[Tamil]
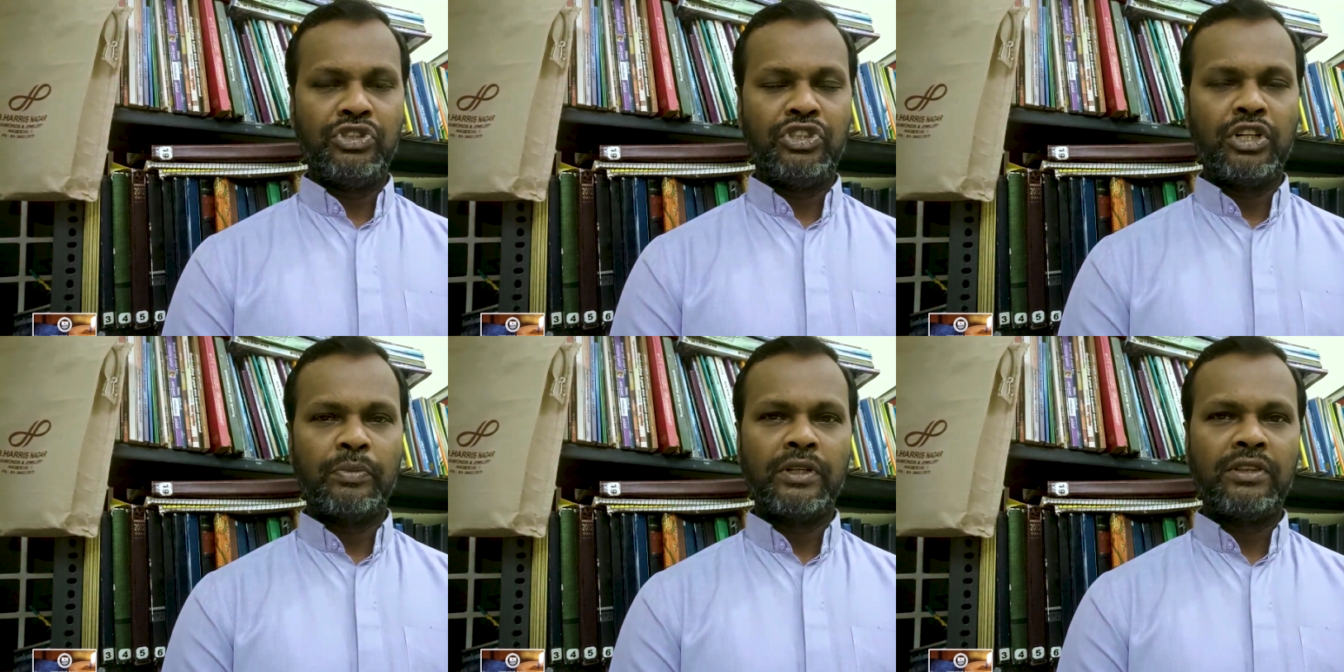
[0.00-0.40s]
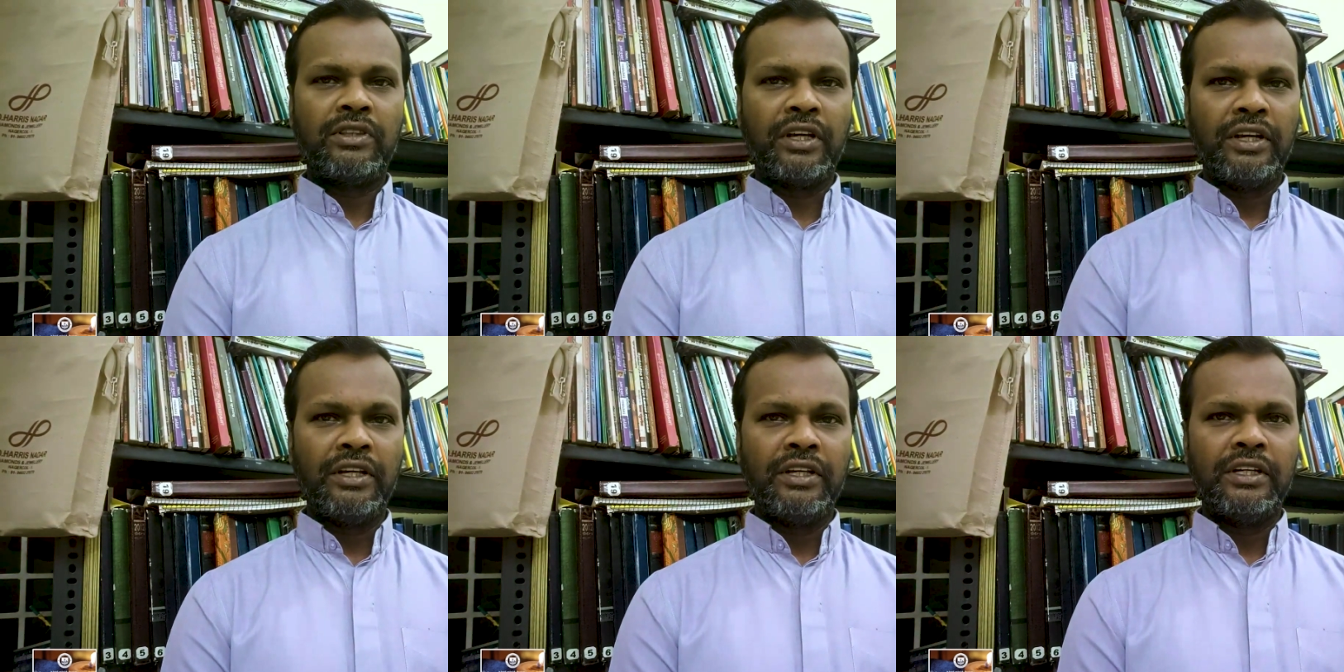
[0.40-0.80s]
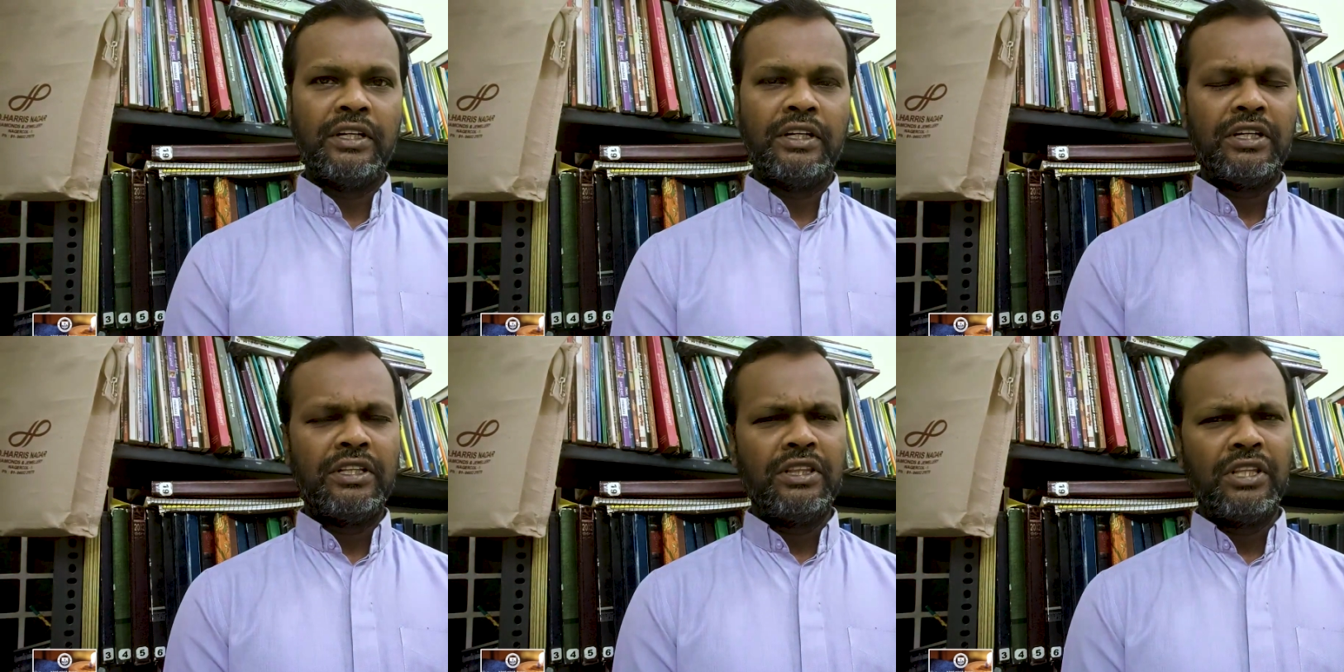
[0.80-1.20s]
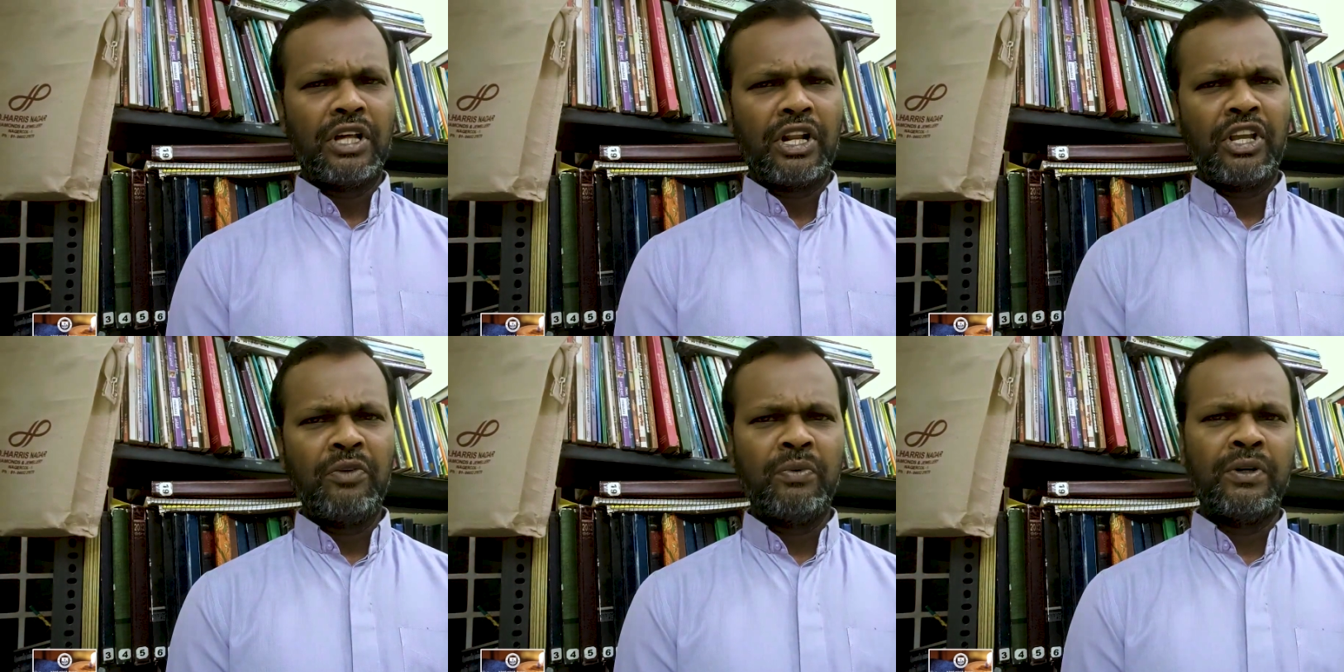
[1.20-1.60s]
ஜபத்தை
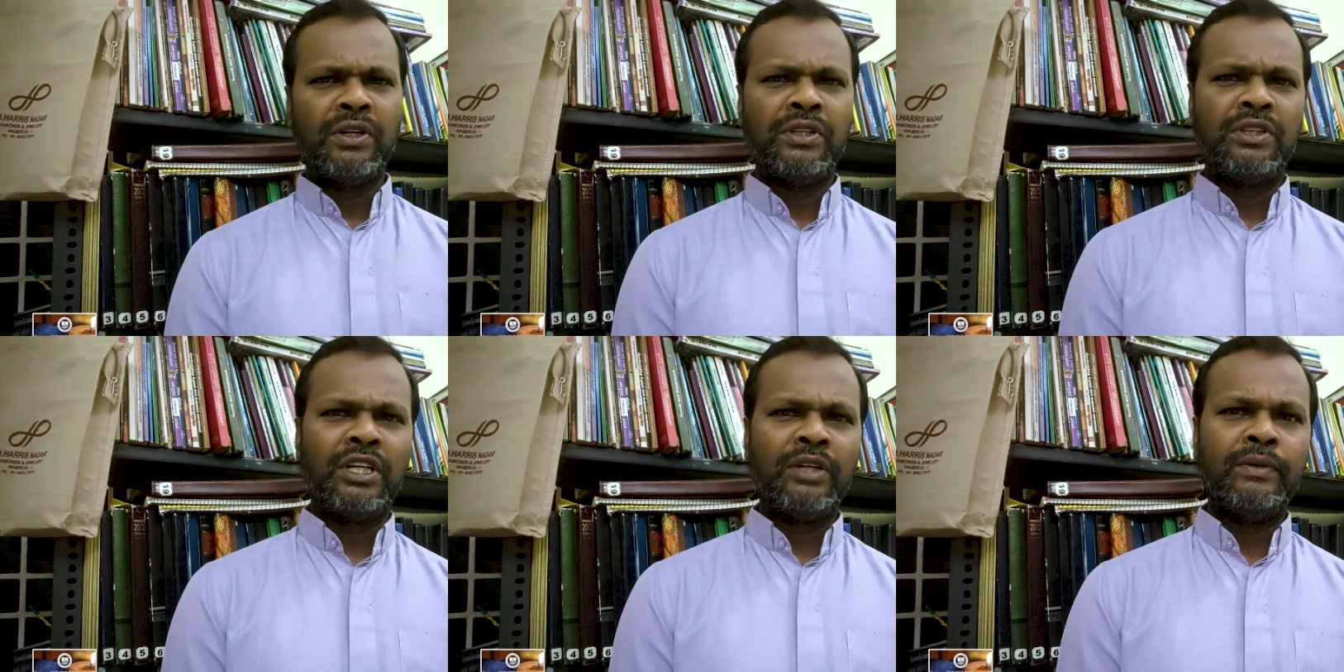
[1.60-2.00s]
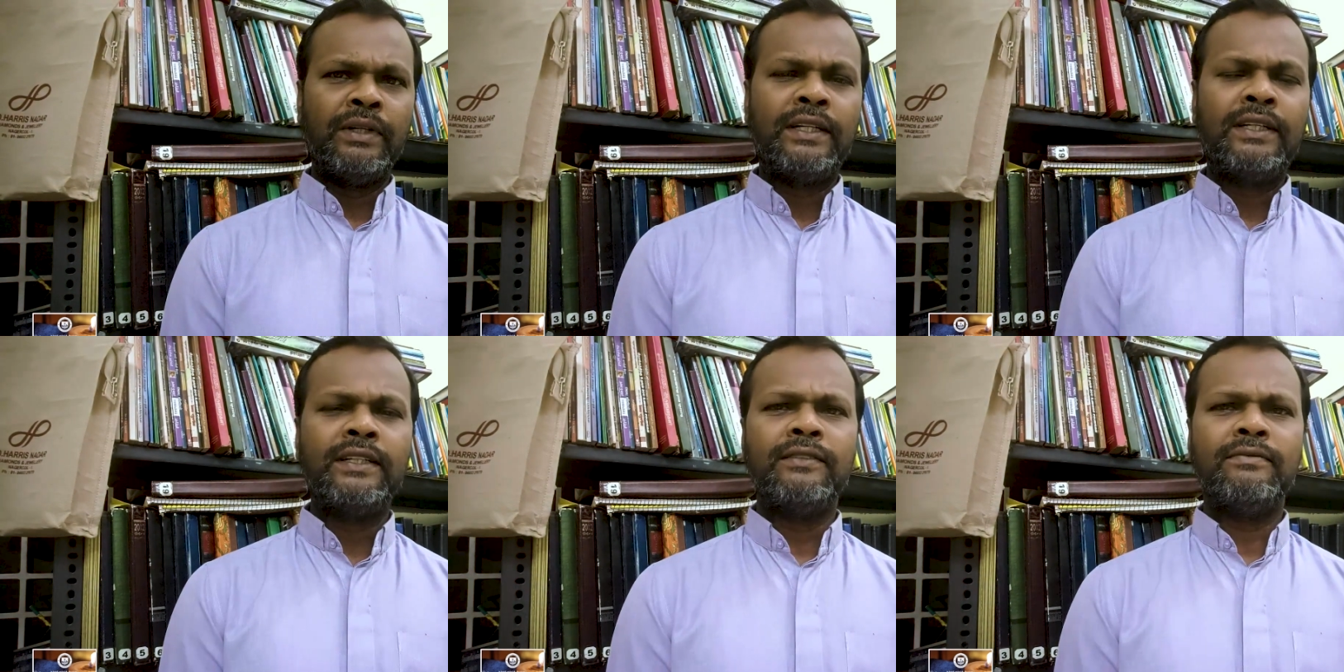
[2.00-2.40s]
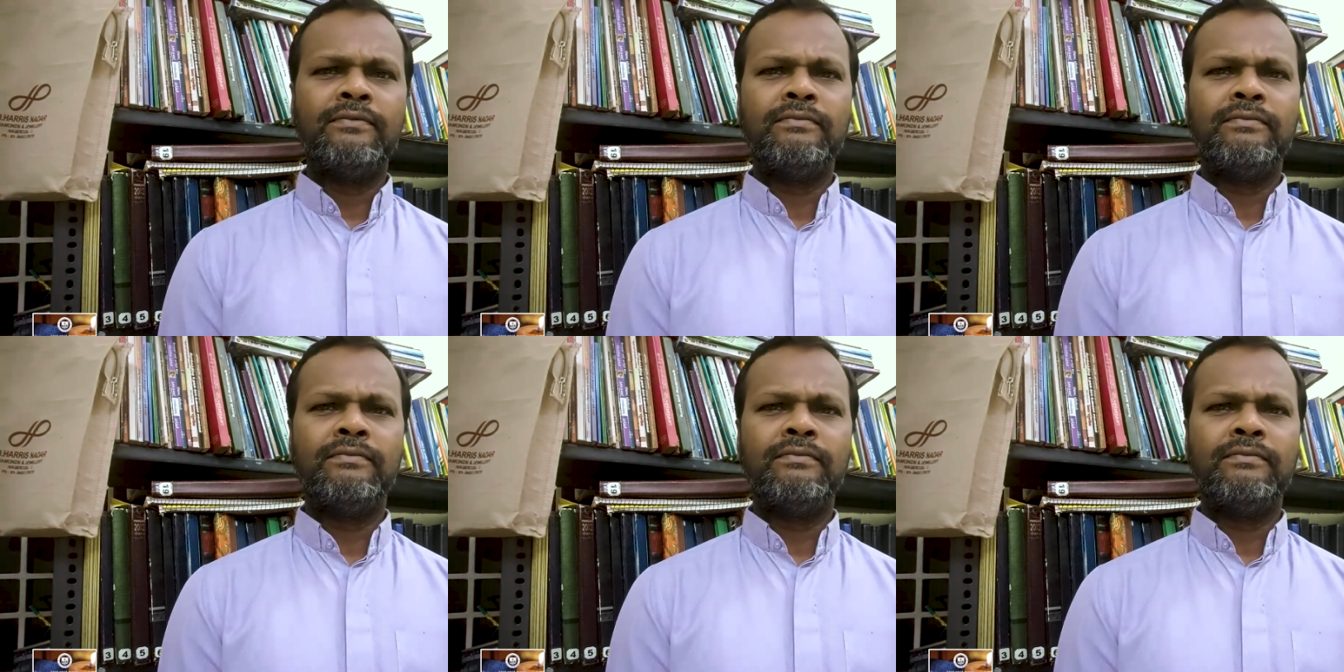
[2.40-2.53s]
நிறைவடுத்தி விட்டு